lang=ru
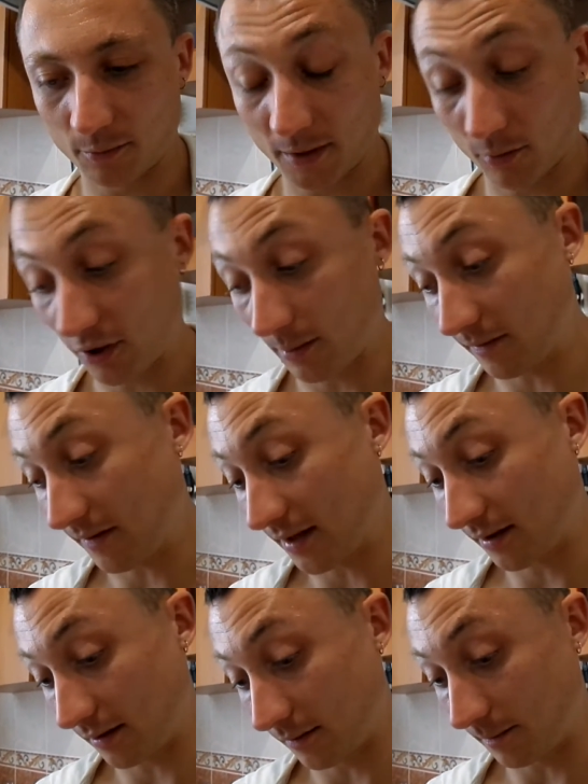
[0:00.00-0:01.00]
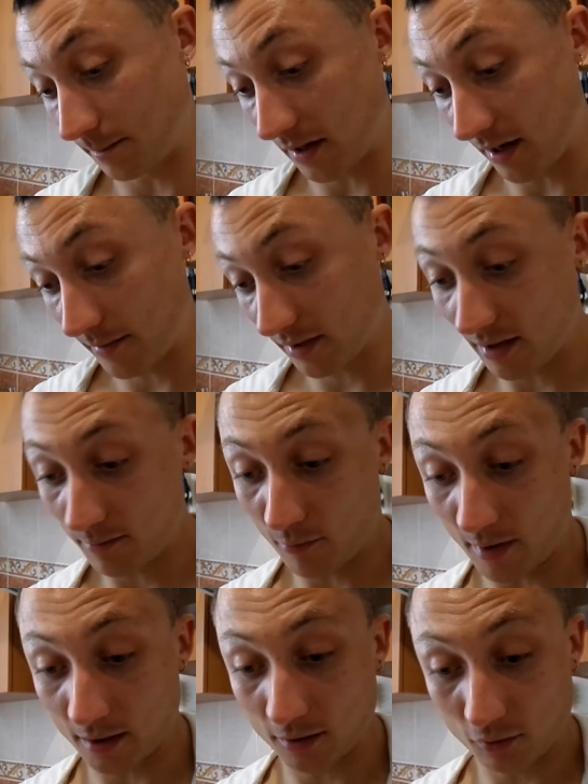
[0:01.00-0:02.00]
Потому что бывает пергаментная
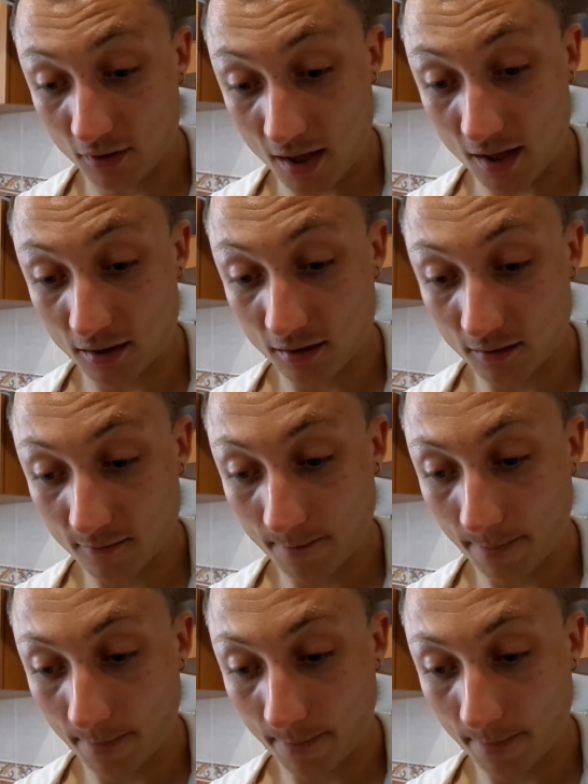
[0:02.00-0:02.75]
бумага другая.